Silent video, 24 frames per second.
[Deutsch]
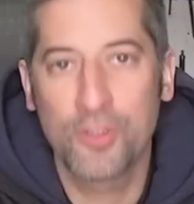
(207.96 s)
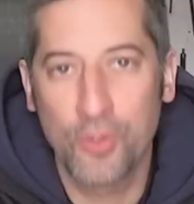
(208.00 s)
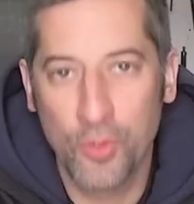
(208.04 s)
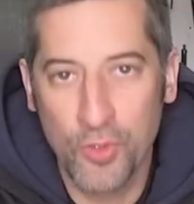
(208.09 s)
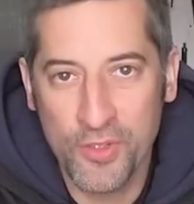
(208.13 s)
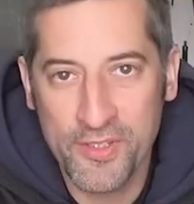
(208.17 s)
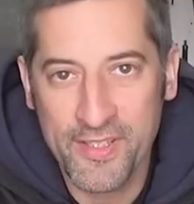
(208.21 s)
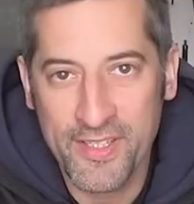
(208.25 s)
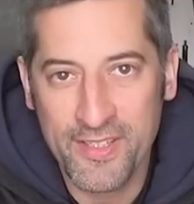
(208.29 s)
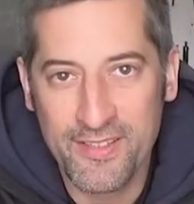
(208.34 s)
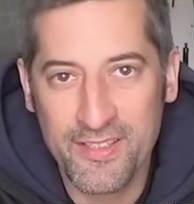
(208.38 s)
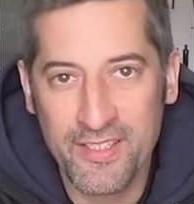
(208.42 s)

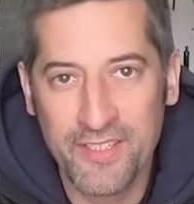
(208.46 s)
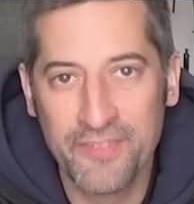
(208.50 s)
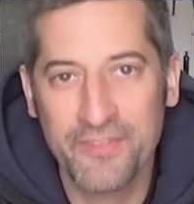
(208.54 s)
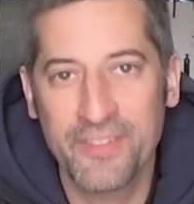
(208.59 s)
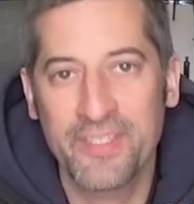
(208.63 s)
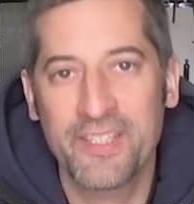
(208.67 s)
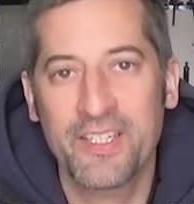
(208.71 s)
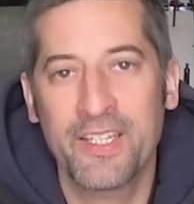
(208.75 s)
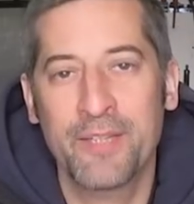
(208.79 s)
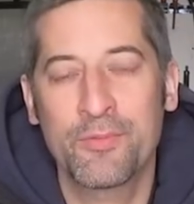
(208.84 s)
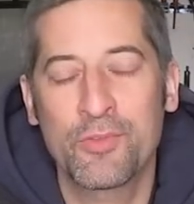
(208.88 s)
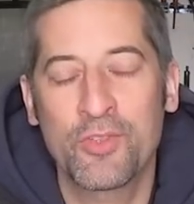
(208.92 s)

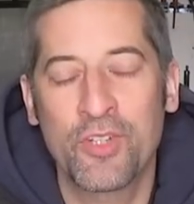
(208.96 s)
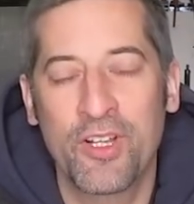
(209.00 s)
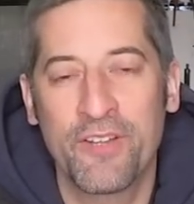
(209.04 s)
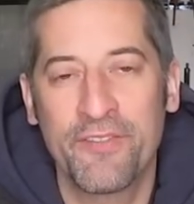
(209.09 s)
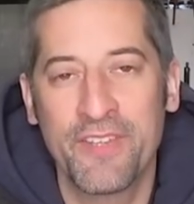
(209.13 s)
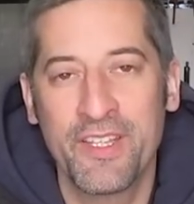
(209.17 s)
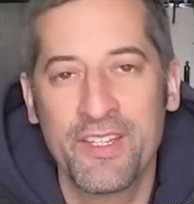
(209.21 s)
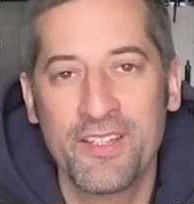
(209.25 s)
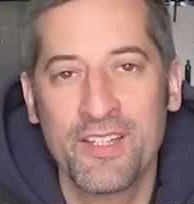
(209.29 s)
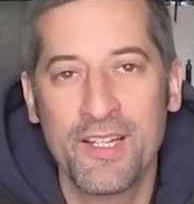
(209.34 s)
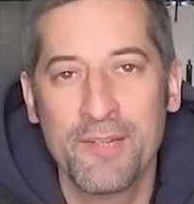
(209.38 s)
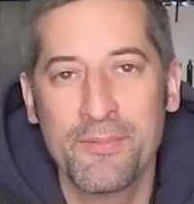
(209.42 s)
Grundsätzlich, wie ich ja eben schon
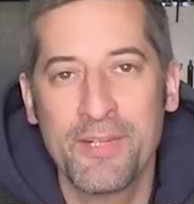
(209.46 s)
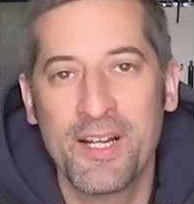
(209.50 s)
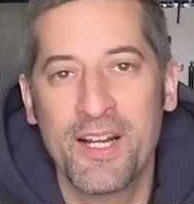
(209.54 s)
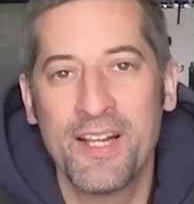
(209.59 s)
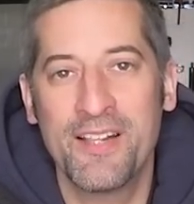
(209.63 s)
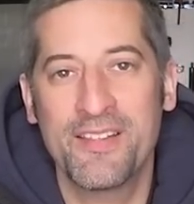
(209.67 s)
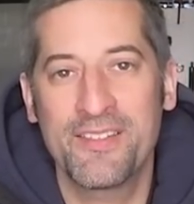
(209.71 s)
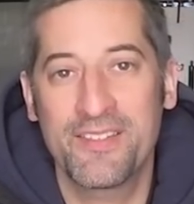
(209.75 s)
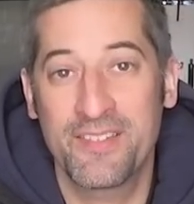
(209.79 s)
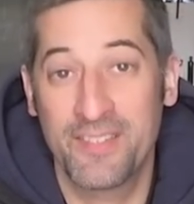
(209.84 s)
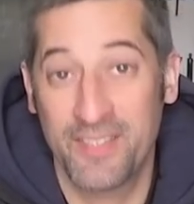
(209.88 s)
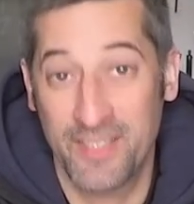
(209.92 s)
erwähnt habe,
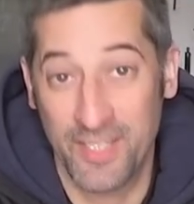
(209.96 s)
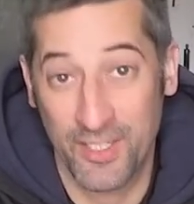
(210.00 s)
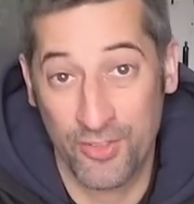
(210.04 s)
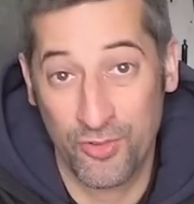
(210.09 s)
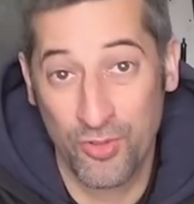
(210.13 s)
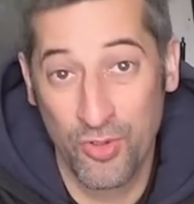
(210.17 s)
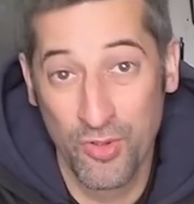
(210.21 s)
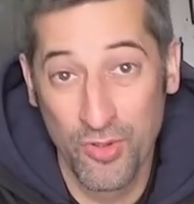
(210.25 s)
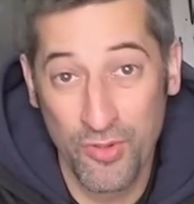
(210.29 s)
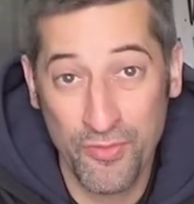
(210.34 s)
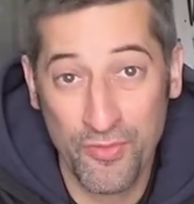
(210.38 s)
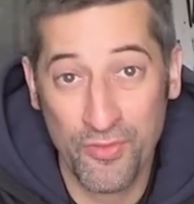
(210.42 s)
halten sich der
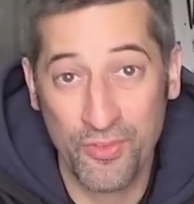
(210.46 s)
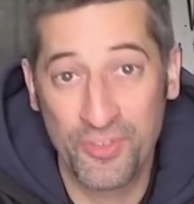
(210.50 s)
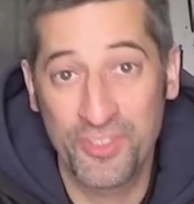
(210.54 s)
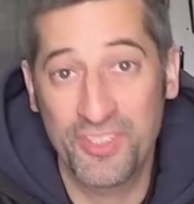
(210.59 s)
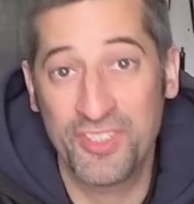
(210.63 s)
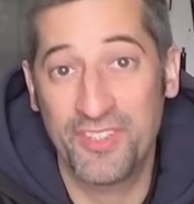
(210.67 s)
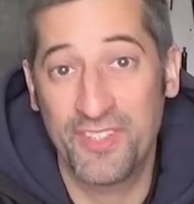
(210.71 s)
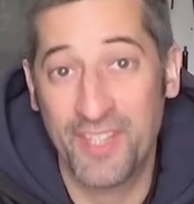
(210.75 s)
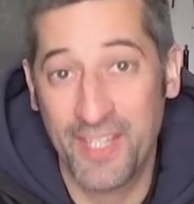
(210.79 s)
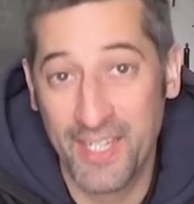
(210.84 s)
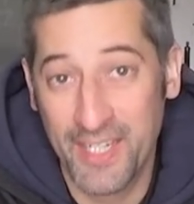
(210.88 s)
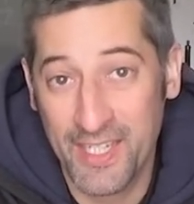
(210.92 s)
TÜV
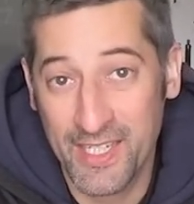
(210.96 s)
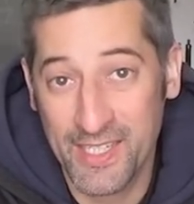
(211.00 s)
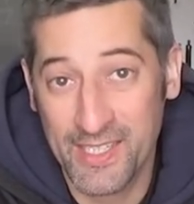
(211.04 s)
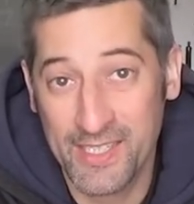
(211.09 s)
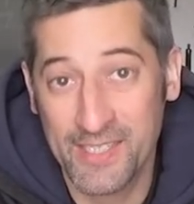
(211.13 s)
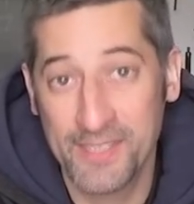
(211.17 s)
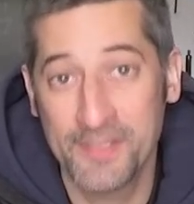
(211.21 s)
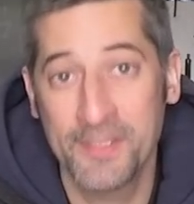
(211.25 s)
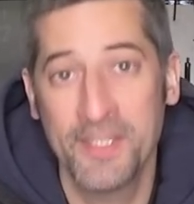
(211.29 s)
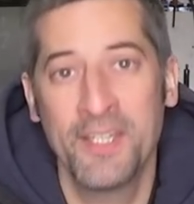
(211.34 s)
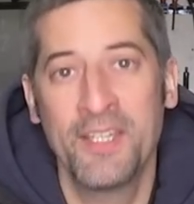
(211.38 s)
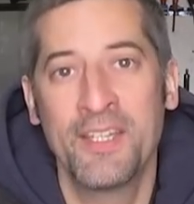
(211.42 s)
und die
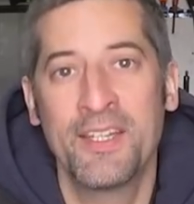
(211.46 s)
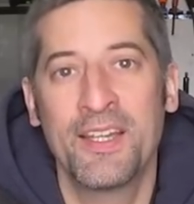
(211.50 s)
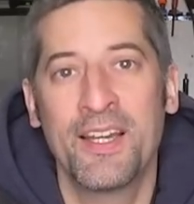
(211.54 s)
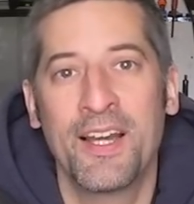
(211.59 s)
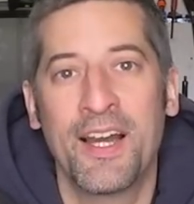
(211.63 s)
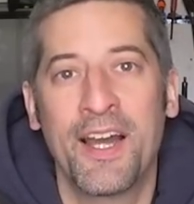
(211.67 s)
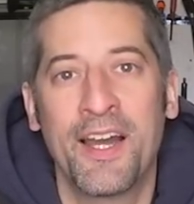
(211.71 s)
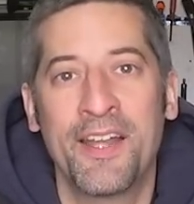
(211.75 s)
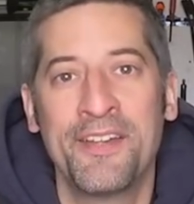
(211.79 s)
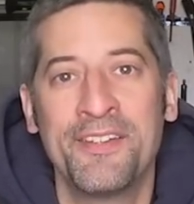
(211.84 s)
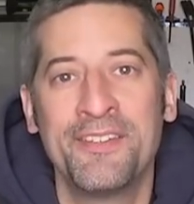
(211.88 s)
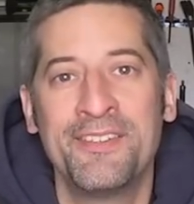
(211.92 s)
DEKRA
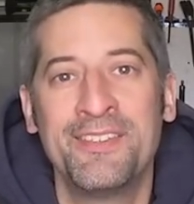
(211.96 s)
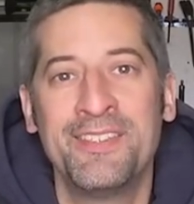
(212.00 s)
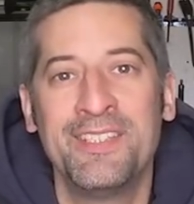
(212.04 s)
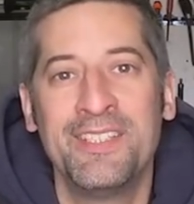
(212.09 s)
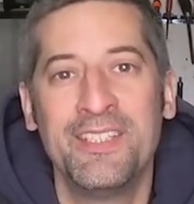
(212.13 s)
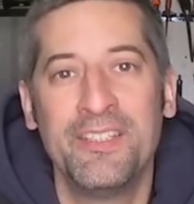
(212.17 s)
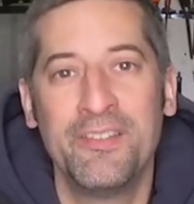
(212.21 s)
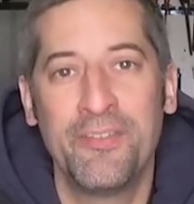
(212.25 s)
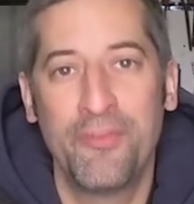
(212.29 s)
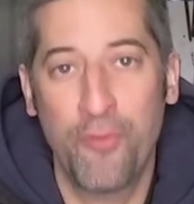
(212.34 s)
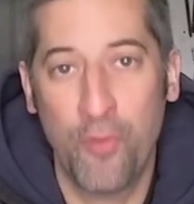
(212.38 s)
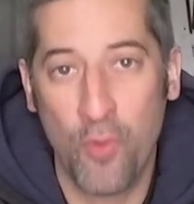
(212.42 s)
an
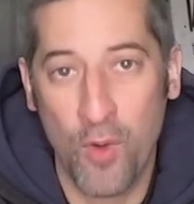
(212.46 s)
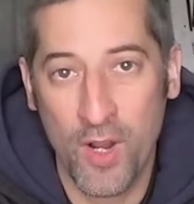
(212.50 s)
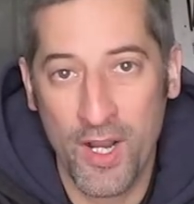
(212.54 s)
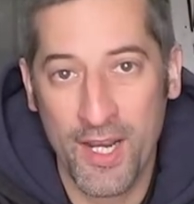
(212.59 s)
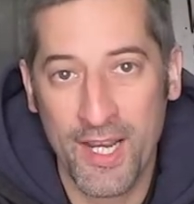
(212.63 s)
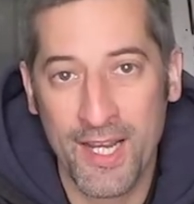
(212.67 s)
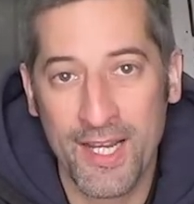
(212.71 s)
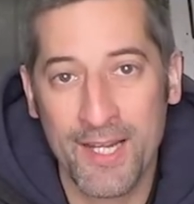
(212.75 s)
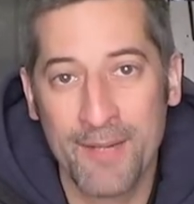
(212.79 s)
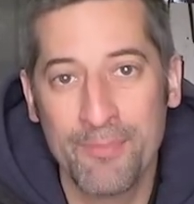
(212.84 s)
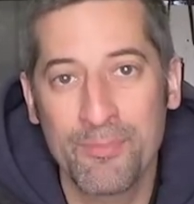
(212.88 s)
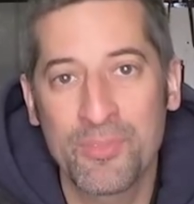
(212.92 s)
die
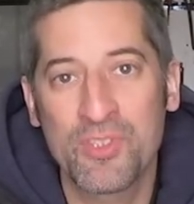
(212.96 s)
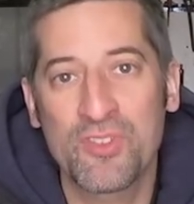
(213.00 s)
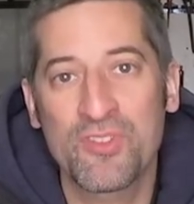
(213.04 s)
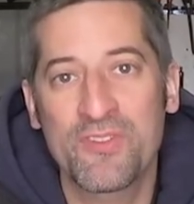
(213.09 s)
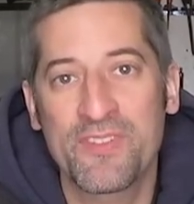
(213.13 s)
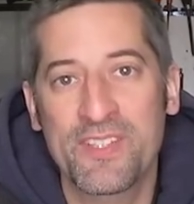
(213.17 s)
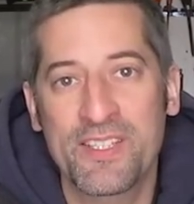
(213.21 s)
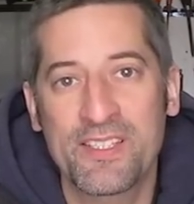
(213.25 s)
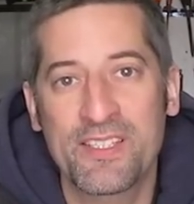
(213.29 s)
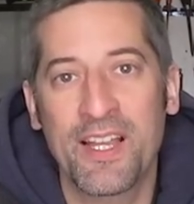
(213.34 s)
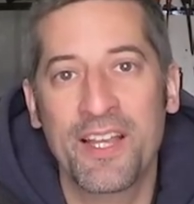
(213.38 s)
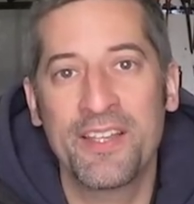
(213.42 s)
Vorgaben
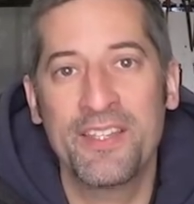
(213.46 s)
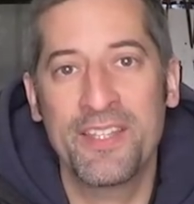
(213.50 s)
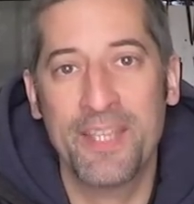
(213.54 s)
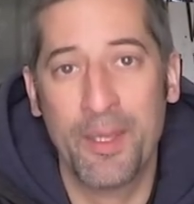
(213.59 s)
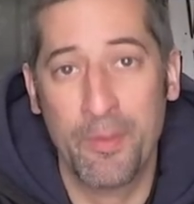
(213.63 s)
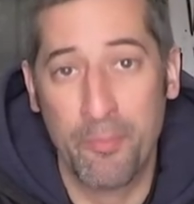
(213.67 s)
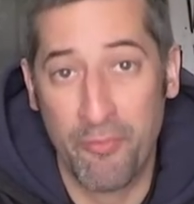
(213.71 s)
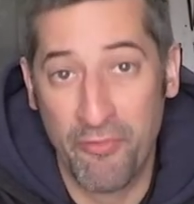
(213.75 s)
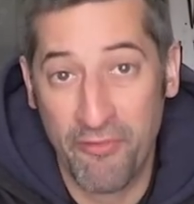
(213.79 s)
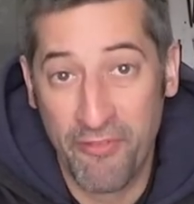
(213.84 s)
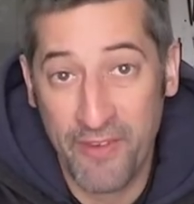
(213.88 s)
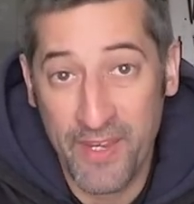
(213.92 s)
bzw. an
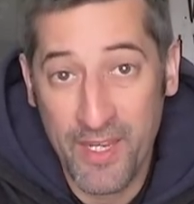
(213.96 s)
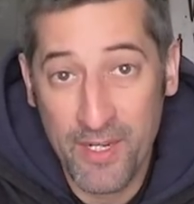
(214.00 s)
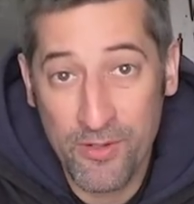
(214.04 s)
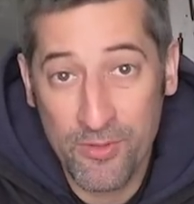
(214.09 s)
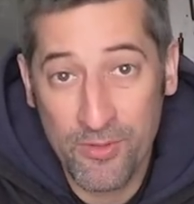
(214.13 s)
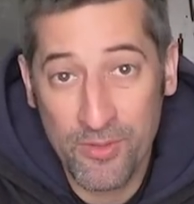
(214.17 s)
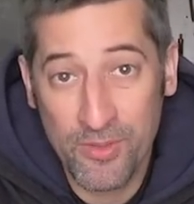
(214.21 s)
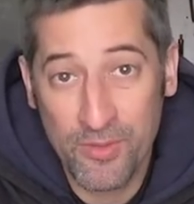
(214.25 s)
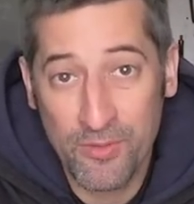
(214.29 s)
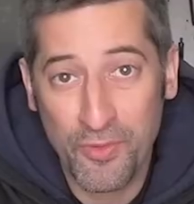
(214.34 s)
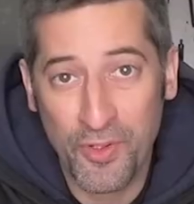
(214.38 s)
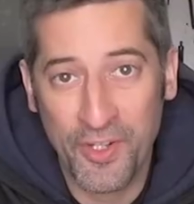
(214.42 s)
die
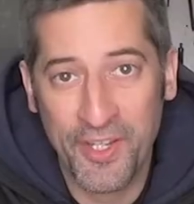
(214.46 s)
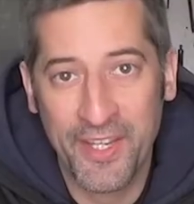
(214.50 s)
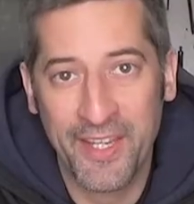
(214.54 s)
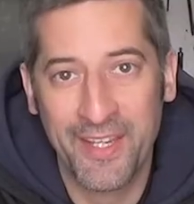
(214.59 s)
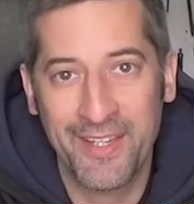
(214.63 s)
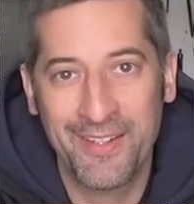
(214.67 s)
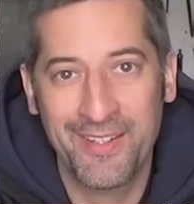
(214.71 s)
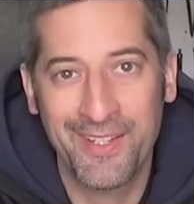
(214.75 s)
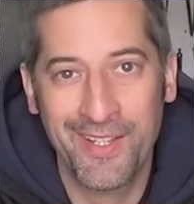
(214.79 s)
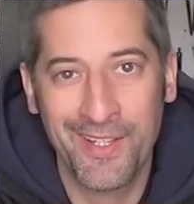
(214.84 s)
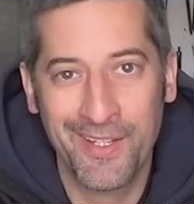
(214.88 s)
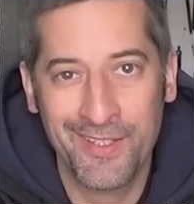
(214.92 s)
Empfehlungen von
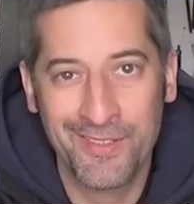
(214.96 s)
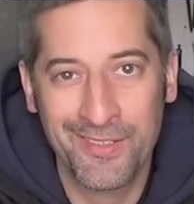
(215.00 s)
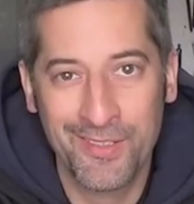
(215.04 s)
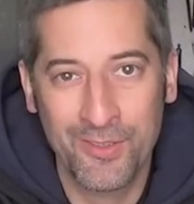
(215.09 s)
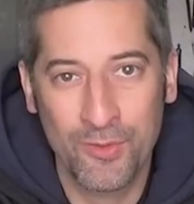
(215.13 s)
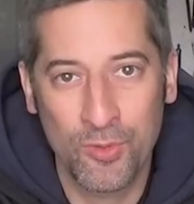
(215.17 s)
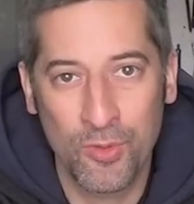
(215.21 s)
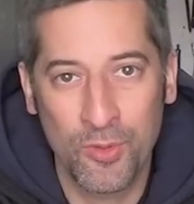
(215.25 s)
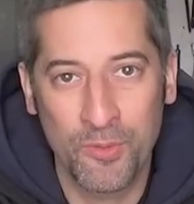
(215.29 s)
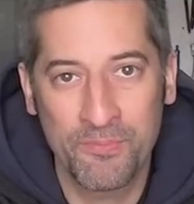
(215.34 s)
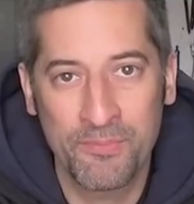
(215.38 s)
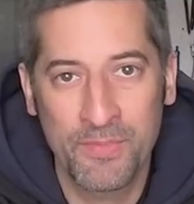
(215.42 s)
der
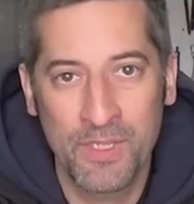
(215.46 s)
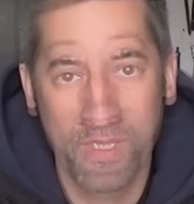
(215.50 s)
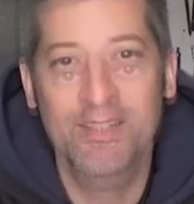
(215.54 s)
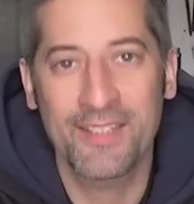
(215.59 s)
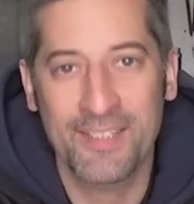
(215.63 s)
ETRTO.